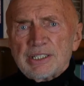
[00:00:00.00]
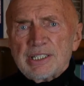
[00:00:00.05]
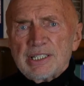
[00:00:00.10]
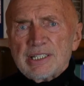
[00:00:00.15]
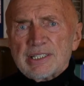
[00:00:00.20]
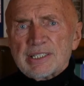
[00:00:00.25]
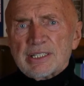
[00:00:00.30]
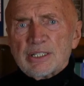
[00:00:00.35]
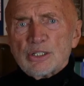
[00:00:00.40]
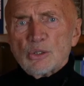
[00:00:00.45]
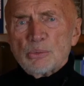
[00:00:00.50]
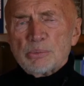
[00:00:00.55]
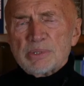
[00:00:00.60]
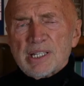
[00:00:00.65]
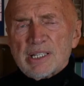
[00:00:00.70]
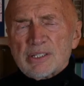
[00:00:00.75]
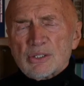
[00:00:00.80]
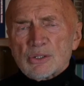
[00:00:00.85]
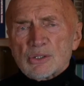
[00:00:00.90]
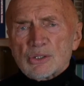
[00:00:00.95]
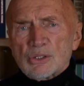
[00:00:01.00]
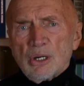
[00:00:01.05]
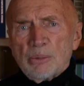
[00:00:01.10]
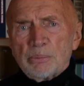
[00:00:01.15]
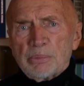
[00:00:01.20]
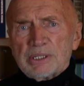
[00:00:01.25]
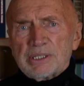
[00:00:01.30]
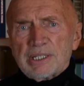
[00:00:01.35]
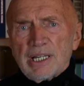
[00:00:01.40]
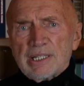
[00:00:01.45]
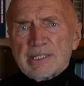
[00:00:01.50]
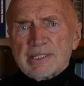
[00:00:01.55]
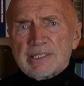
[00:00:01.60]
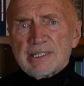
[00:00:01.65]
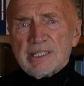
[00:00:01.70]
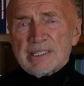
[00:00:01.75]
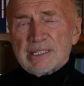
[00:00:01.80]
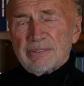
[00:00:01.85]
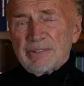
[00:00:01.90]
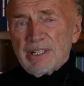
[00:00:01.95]
diese Umsetzungskompetenz,
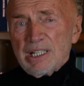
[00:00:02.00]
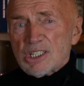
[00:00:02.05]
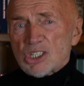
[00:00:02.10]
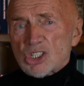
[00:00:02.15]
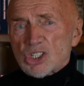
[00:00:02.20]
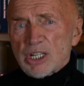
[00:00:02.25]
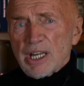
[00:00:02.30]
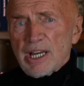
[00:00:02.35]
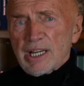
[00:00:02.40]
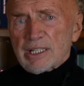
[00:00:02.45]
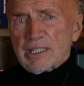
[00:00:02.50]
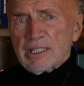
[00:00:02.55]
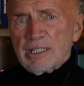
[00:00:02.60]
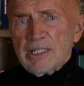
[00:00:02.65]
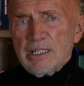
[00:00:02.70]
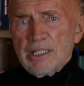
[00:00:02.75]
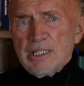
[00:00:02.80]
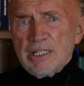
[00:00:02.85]
diese Willensstärke